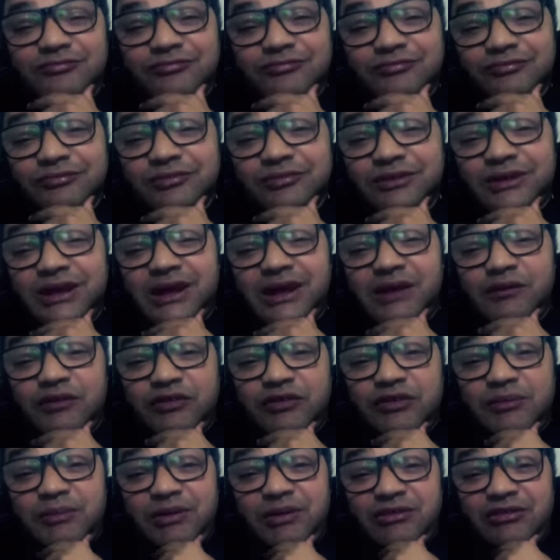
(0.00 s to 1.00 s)
Hum? O que, que
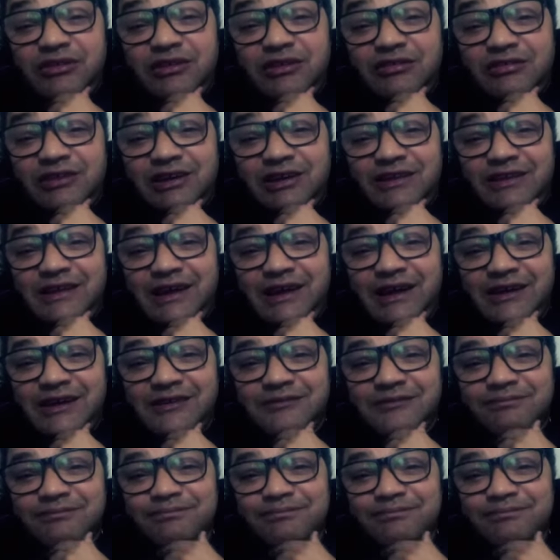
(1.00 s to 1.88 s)
você pensa dessa ideia?